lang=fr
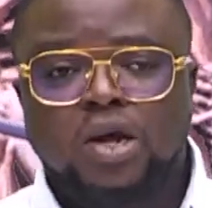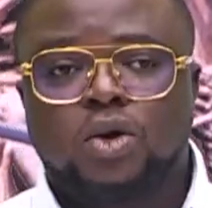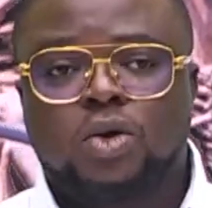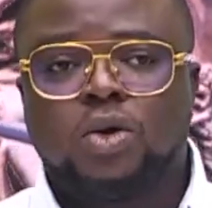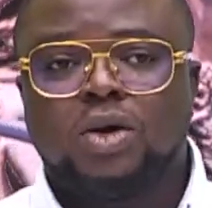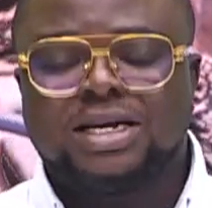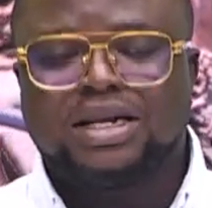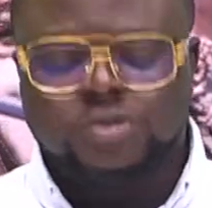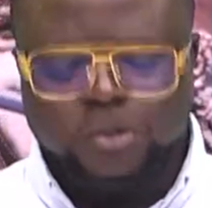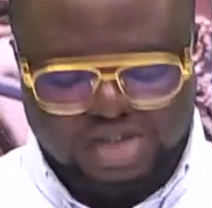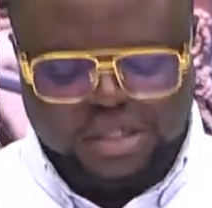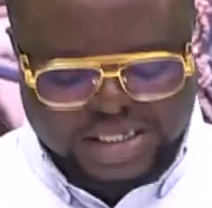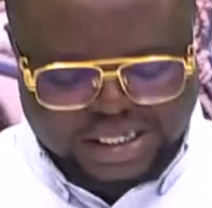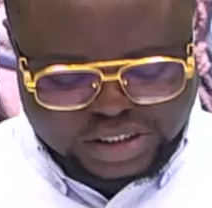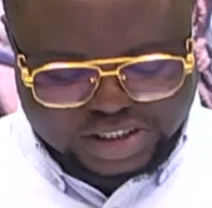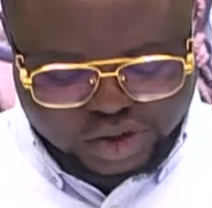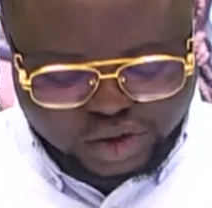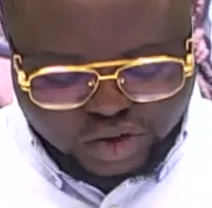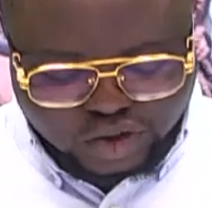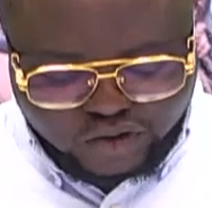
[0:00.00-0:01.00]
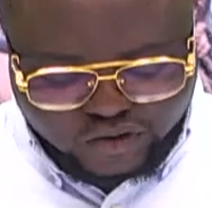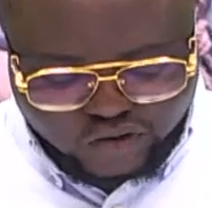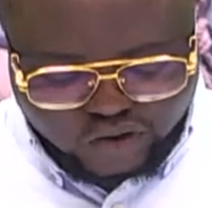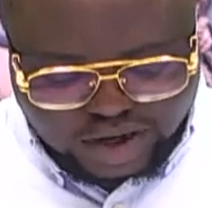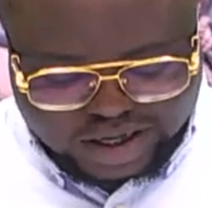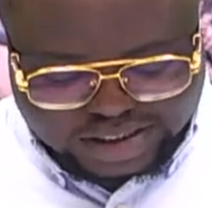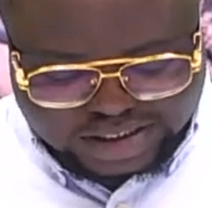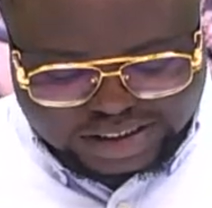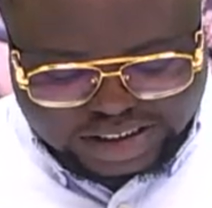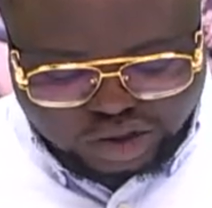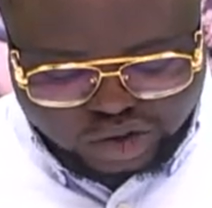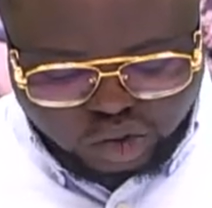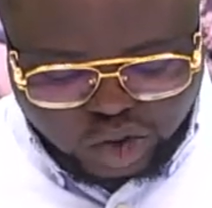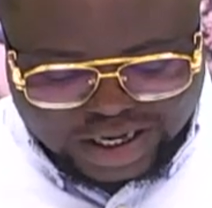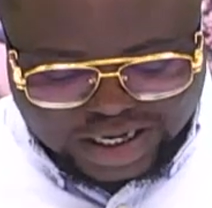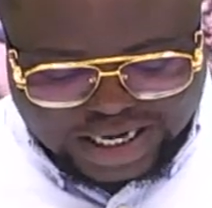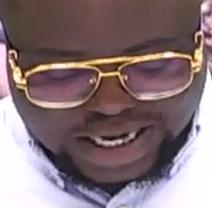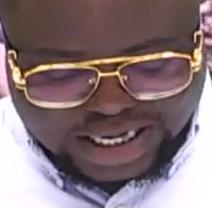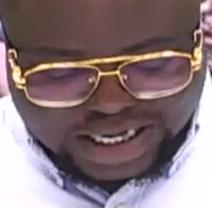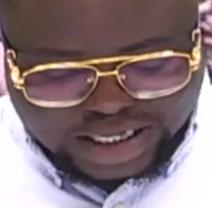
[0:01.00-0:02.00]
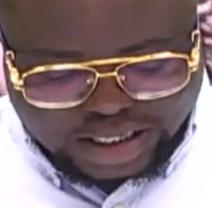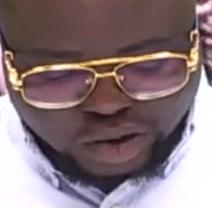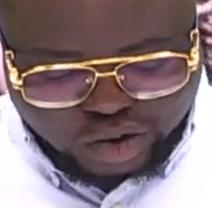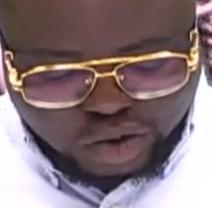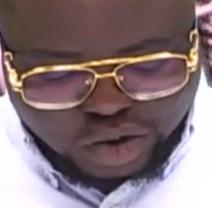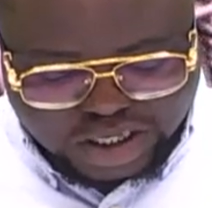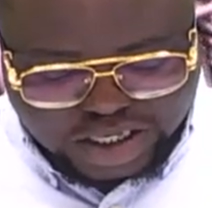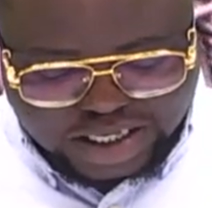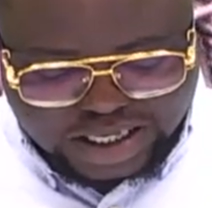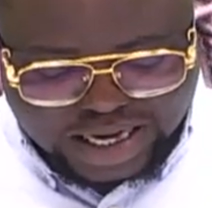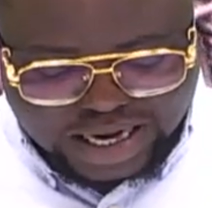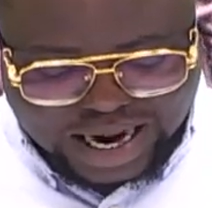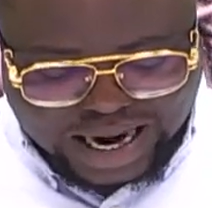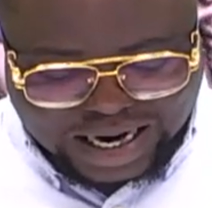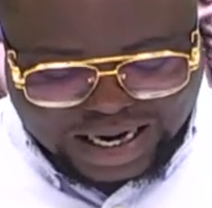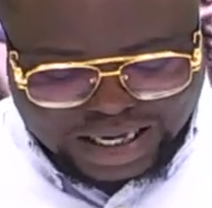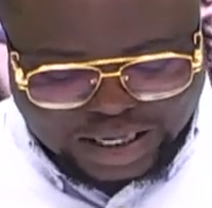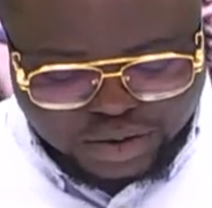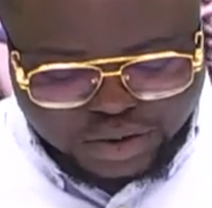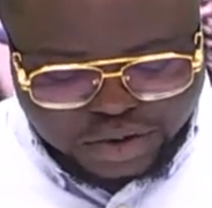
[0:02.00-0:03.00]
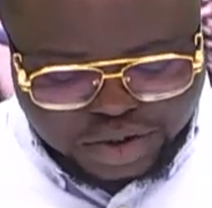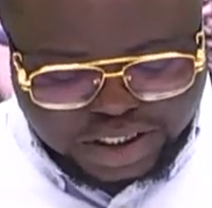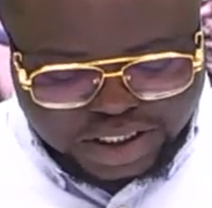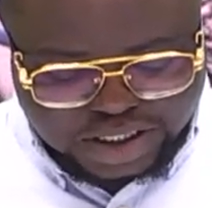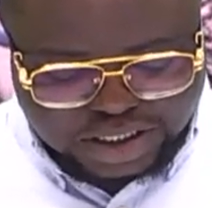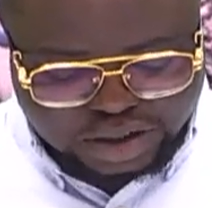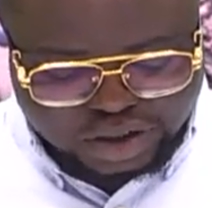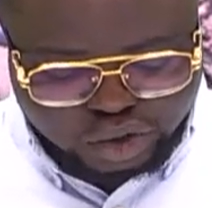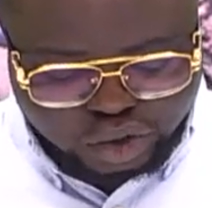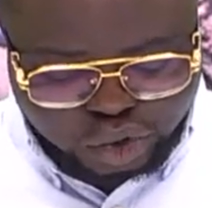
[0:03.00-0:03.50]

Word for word: que l'association Voix citoyenne unie a réuni